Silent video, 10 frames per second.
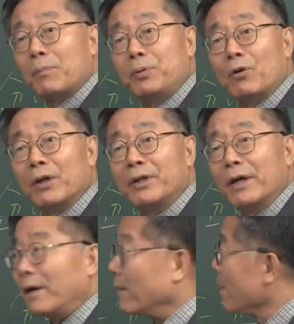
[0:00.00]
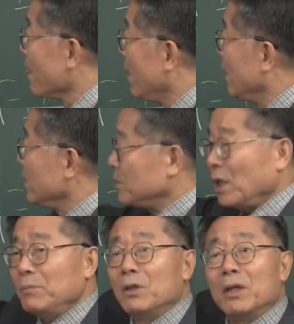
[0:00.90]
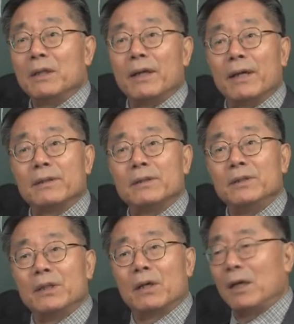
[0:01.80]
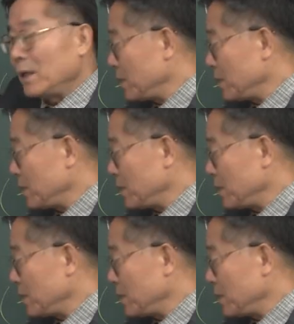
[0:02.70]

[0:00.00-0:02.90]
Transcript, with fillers: 필요한데 생명에 대한 이해를 하려